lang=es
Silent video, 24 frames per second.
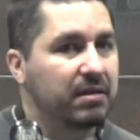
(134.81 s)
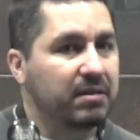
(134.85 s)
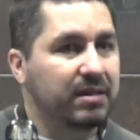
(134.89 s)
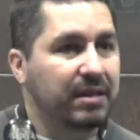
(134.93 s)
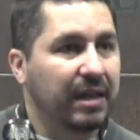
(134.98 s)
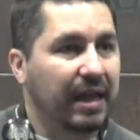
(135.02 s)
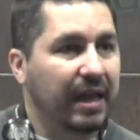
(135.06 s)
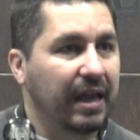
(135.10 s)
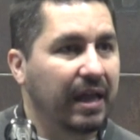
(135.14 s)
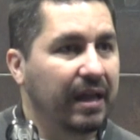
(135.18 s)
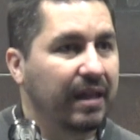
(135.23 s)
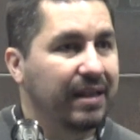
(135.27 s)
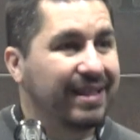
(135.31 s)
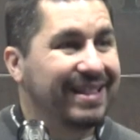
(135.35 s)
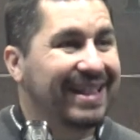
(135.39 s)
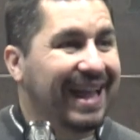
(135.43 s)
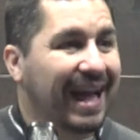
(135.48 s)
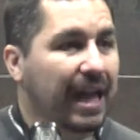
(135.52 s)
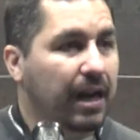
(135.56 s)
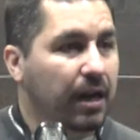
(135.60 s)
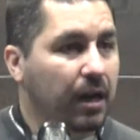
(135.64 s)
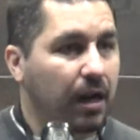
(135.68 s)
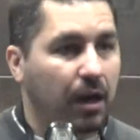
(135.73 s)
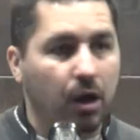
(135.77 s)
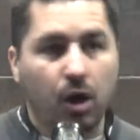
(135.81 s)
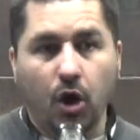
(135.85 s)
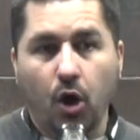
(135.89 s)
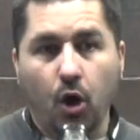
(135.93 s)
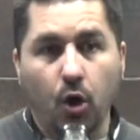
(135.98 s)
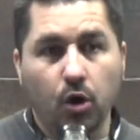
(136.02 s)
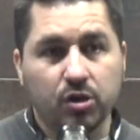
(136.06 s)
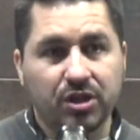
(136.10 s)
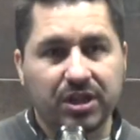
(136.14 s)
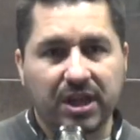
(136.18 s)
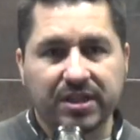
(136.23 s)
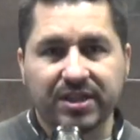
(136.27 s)
de dar
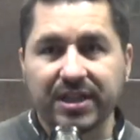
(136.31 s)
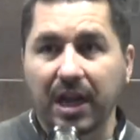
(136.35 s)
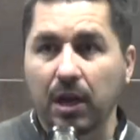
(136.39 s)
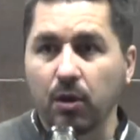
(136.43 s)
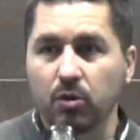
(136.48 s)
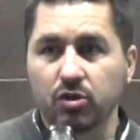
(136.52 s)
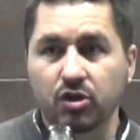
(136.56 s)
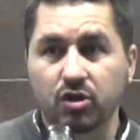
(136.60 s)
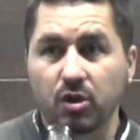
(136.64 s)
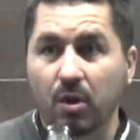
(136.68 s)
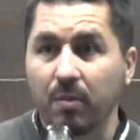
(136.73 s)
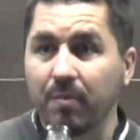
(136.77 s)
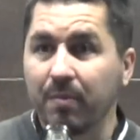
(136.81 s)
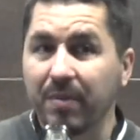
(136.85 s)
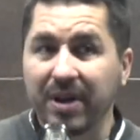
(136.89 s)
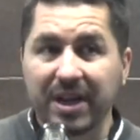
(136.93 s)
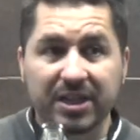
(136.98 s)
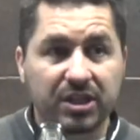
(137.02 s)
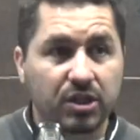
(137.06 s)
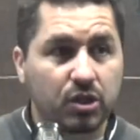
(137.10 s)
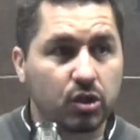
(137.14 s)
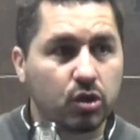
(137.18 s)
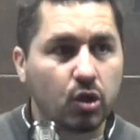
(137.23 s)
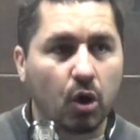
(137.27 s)
cosas a los hombres,